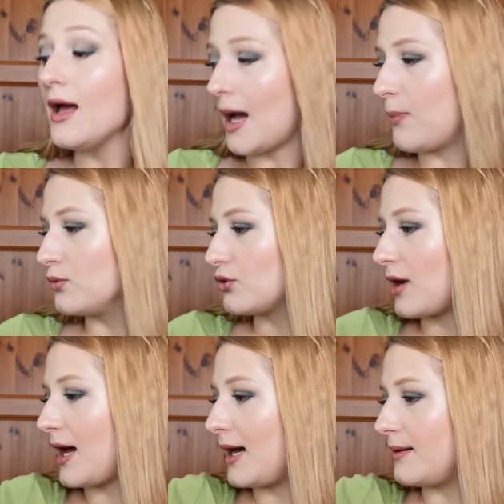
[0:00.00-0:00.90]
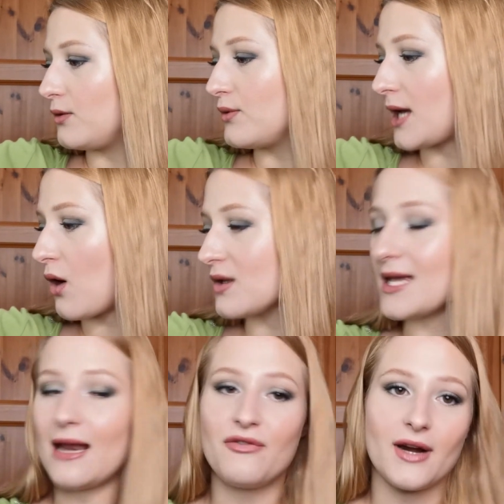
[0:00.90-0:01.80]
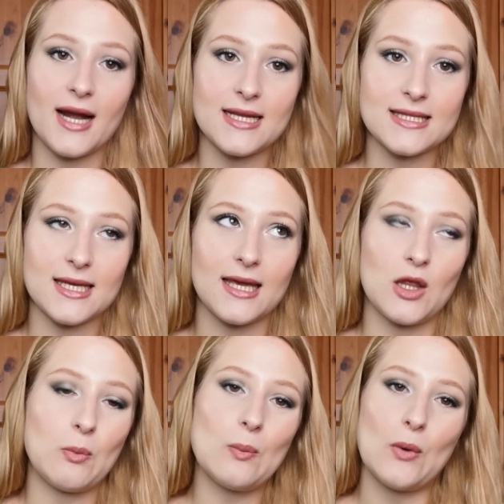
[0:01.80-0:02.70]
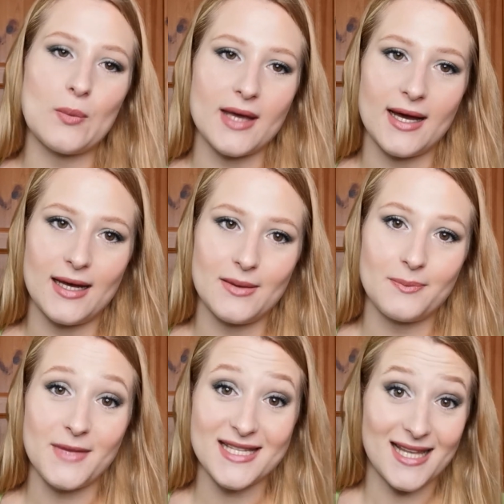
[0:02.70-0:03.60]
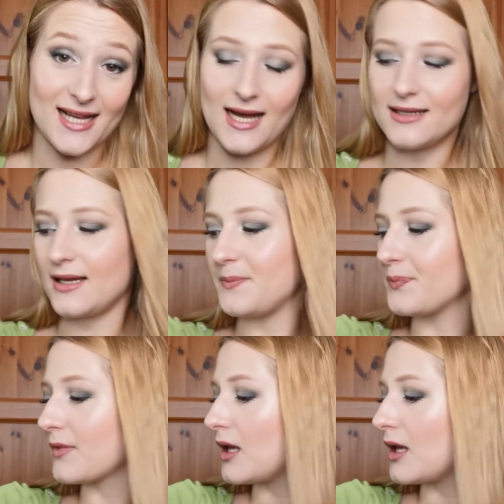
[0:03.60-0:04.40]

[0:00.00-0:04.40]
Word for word: Appunto la, l'unica cosa è la fragranza che dopo un po' mi ha, mi ha stancata.